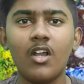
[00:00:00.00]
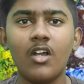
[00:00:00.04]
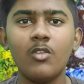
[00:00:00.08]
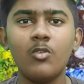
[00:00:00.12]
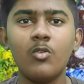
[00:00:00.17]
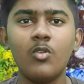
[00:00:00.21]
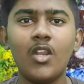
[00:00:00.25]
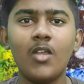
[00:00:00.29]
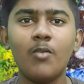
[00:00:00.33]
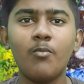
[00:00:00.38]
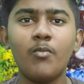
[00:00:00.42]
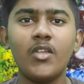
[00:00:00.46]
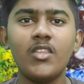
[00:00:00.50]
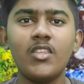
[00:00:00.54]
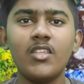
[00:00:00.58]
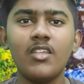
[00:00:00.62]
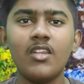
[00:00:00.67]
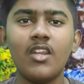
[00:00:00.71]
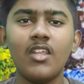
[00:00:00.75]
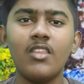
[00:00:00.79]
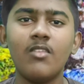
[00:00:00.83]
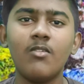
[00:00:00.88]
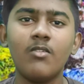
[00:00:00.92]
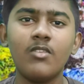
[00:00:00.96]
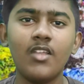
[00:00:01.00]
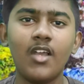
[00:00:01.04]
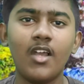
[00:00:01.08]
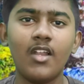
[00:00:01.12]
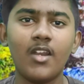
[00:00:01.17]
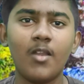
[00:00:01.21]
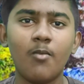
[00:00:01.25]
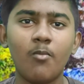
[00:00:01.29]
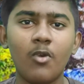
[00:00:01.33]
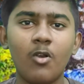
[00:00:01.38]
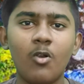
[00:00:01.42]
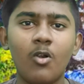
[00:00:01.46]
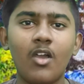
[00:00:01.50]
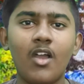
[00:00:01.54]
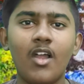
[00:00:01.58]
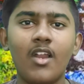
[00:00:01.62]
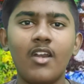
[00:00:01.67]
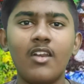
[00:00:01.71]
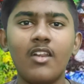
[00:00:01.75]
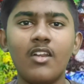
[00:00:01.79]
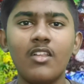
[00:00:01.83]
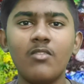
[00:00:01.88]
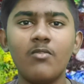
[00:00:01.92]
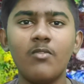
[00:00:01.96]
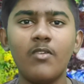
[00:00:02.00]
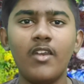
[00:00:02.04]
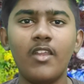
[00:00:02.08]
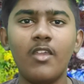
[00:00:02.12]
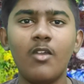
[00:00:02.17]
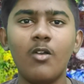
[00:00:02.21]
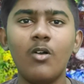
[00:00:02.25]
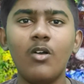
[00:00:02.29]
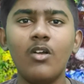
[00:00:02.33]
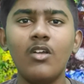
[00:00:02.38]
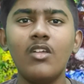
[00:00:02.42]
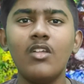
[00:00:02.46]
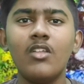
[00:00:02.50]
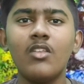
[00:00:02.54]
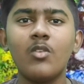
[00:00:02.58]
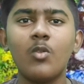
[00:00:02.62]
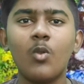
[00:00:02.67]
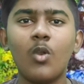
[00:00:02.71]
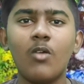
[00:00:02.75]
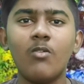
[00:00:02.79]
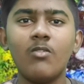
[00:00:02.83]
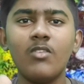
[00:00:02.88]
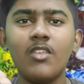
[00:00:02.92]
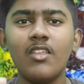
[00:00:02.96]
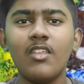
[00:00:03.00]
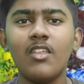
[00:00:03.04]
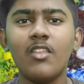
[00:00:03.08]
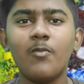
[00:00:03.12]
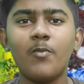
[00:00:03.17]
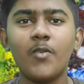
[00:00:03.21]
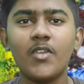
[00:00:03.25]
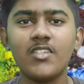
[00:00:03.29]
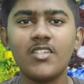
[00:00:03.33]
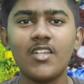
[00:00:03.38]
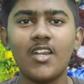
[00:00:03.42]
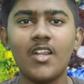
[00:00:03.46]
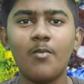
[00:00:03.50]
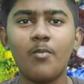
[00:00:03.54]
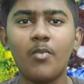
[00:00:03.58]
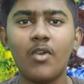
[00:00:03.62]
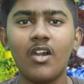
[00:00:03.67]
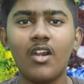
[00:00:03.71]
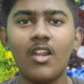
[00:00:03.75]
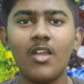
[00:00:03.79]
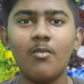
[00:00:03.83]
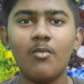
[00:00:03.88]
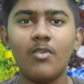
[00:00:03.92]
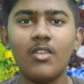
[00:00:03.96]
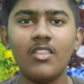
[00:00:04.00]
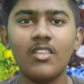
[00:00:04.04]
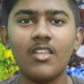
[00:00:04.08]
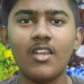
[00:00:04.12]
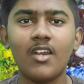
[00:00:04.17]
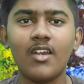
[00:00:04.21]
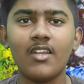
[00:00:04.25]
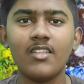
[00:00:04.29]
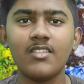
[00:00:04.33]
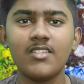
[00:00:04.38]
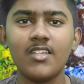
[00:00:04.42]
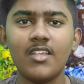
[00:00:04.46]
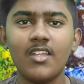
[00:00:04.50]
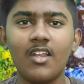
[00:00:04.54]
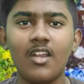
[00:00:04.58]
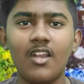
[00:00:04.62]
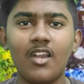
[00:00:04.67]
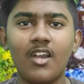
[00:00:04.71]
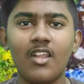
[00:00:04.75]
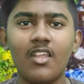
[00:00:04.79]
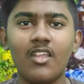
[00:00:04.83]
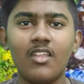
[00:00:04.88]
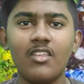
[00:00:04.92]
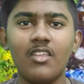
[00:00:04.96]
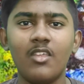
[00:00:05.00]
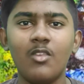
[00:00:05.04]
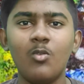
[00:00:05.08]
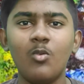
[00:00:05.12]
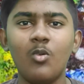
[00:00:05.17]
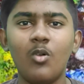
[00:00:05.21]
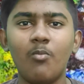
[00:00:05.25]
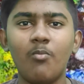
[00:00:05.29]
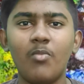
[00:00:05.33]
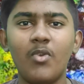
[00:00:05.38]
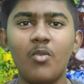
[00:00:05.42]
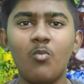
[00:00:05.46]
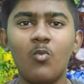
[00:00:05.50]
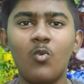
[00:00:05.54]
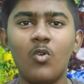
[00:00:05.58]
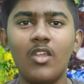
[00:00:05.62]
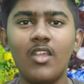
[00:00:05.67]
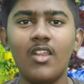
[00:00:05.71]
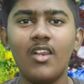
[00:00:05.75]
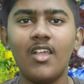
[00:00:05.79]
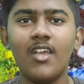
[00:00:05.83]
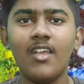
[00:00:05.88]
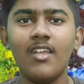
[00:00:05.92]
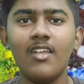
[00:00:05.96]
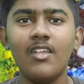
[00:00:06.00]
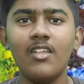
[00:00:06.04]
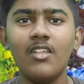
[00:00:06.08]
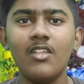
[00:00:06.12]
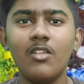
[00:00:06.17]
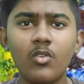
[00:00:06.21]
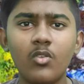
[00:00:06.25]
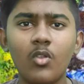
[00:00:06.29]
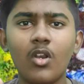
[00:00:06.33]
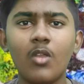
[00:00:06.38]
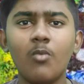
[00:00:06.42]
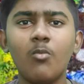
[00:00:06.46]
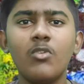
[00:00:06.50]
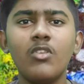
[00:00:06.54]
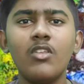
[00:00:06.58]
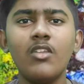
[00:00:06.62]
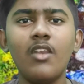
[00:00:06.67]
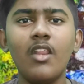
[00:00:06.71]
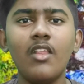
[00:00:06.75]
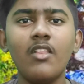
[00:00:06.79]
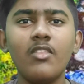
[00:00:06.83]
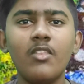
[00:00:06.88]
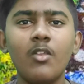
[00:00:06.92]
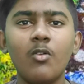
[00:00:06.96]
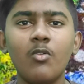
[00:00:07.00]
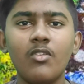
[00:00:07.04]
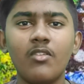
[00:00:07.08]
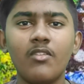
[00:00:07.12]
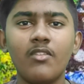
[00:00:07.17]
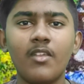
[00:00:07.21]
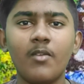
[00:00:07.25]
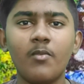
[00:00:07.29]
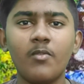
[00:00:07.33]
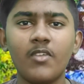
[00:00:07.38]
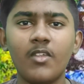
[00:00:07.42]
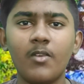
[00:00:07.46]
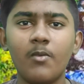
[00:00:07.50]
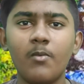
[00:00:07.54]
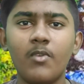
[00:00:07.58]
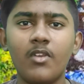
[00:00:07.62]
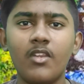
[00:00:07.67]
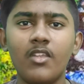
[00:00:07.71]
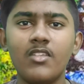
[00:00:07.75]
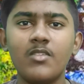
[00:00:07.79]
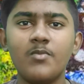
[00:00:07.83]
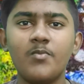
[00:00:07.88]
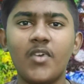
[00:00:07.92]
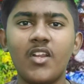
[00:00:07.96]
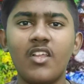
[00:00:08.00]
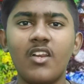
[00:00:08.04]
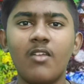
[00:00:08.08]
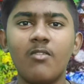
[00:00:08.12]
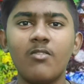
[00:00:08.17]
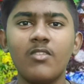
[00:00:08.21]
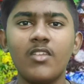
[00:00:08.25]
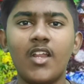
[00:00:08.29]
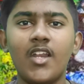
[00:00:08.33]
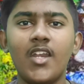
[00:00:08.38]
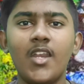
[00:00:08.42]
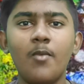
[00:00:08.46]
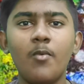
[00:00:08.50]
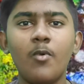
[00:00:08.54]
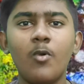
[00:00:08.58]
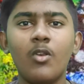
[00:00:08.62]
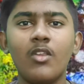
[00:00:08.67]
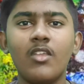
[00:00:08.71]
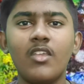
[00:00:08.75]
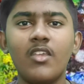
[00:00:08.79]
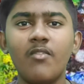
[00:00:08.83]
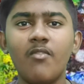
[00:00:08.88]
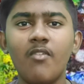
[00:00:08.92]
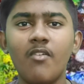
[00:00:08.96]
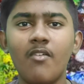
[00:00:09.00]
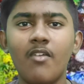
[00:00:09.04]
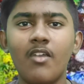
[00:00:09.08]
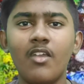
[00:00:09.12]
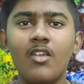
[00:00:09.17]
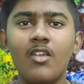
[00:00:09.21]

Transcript: அதுவும் இல்லாமல் பார்த்தீங்கன்னா இது வந்து நம்மளோட ஹண்ட்ரட் வீடியோ ஸோ நான் வந்து எதாவது ஸ்பெஷலாக பண்ணலாம் அப்படின்னு தான் நினச்சேன் ஆனால் எதுவும் அப்படி முடியல ஸோ நம்ம வந்து டென் தௌசண்ட் சப்ஸ்கிரைபர் ரீச் பண்ணால் நான் வந்து கண்டிப்பாக ஒரு கிவ்